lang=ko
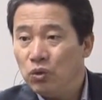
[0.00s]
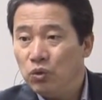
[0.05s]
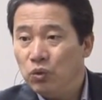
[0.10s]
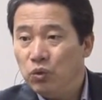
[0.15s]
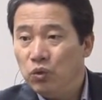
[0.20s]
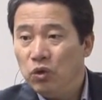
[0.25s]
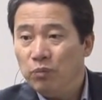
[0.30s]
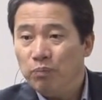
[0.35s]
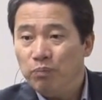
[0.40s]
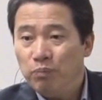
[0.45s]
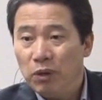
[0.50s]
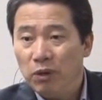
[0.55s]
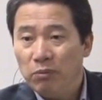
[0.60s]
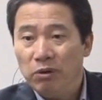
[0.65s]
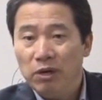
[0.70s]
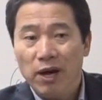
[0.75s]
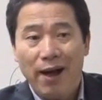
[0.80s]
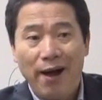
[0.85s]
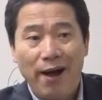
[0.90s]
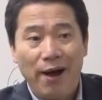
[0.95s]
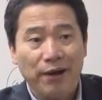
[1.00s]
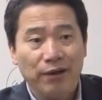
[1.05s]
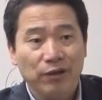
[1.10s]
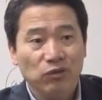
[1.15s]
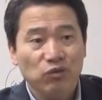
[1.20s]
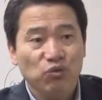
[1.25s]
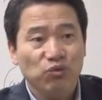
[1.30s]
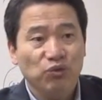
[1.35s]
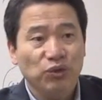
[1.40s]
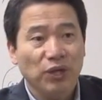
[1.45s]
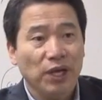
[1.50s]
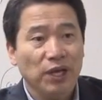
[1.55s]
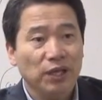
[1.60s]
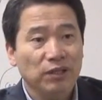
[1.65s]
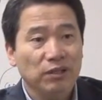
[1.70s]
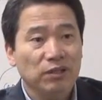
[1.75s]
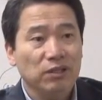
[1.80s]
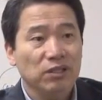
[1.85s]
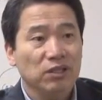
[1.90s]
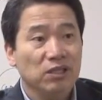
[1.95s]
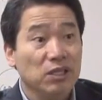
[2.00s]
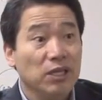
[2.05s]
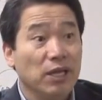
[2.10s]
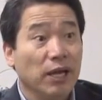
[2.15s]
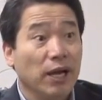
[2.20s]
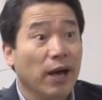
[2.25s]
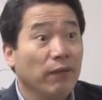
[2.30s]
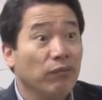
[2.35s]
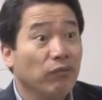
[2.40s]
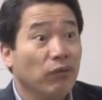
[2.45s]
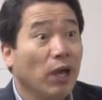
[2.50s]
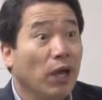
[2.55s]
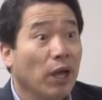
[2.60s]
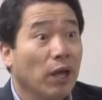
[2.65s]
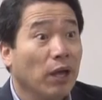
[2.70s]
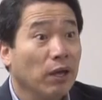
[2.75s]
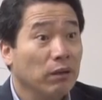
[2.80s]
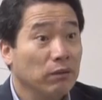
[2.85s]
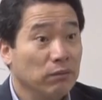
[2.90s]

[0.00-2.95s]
율법을 아는 유대인들은 이해가 안 돼.